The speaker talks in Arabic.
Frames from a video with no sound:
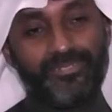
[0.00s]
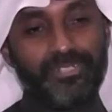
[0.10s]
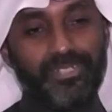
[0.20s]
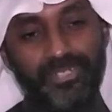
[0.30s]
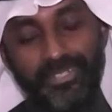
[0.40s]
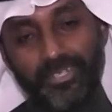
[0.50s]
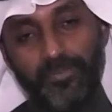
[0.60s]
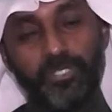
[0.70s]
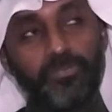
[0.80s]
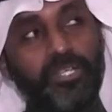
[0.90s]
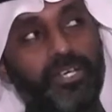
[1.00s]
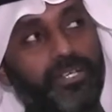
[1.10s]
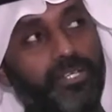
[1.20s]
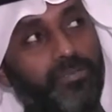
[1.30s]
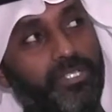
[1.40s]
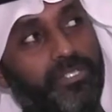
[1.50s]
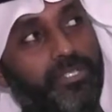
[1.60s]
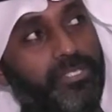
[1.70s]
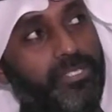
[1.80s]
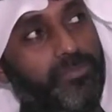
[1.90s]
أولا بسم الله الرحمن
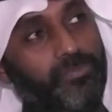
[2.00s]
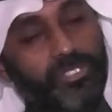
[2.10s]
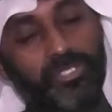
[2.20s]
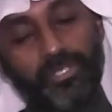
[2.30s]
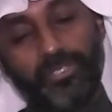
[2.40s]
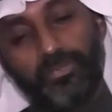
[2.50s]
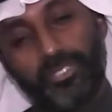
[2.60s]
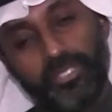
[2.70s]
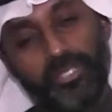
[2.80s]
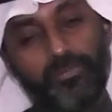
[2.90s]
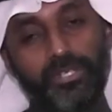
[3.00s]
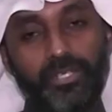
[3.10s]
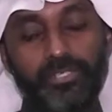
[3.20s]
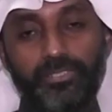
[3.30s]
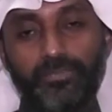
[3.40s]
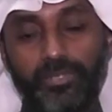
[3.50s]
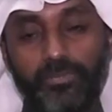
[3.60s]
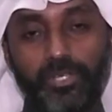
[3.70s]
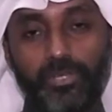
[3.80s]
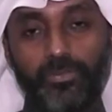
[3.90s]
الرحيم والصلاة والسلام على أشرف
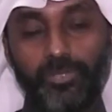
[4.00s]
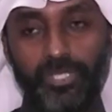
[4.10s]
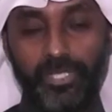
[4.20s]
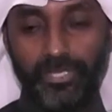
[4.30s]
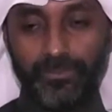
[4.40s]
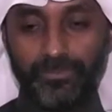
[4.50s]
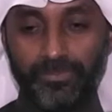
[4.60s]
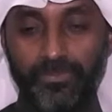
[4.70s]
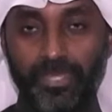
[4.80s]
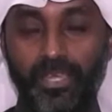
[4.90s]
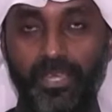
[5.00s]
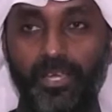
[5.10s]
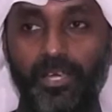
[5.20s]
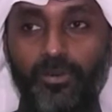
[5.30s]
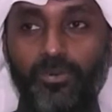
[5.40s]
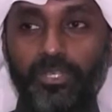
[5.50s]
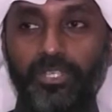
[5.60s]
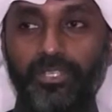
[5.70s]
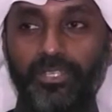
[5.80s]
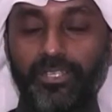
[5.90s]
الأنبياء والمرسلين
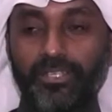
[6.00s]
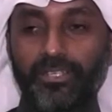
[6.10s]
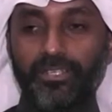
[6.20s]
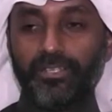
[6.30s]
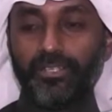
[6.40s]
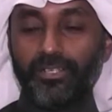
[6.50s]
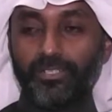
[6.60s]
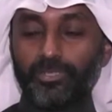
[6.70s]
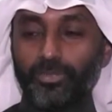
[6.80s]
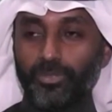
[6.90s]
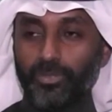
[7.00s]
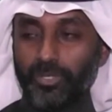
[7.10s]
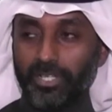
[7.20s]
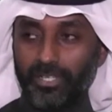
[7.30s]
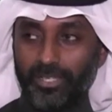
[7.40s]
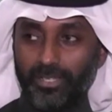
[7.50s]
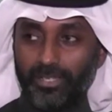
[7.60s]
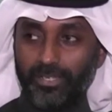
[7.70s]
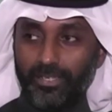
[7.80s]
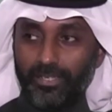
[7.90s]
أولا آه، أشكركم
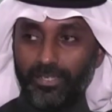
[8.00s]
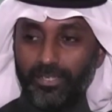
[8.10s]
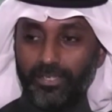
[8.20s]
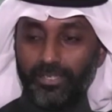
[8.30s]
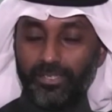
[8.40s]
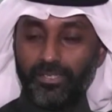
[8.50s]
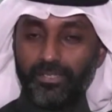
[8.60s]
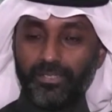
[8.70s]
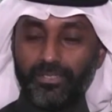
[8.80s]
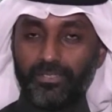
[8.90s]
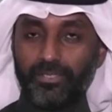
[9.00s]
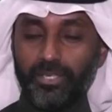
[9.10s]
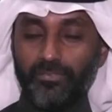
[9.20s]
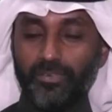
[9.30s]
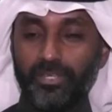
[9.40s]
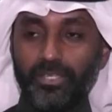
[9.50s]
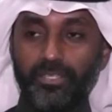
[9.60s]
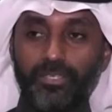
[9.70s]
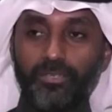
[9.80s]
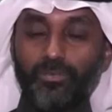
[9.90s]
على الاستضافة
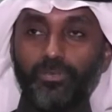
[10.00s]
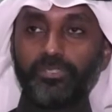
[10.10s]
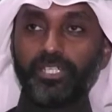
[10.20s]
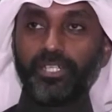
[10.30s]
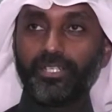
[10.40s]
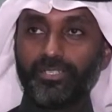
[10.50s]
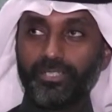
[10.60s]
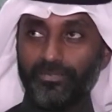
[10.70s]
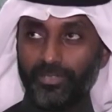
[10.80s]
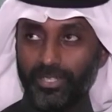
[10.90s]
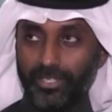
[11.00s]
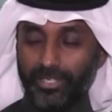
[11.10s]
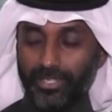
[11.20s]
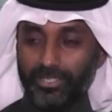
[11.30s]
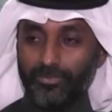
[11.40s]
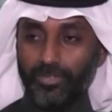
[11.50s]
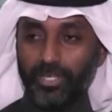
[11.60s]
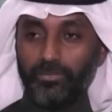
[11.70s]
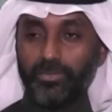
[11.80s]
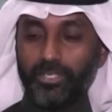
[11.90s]
هذه ومشاركتنا في
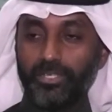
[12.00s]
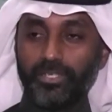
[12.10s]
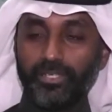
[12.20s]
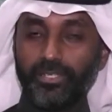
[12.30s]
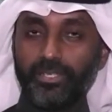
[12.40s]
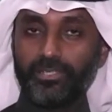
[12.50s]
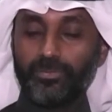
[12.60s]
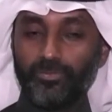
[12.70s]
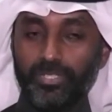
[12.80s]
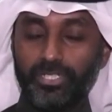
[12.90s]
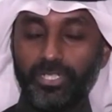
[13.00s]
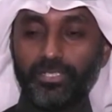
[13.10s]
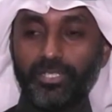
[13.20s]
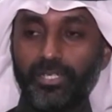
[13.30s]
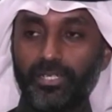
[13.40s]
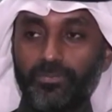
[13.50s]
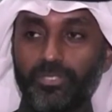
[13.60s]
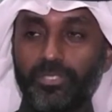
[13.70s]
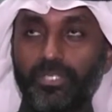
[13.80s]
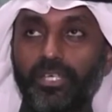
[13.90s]
الاحتفال بكأس المفاجآت
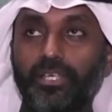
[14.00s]
الخامسة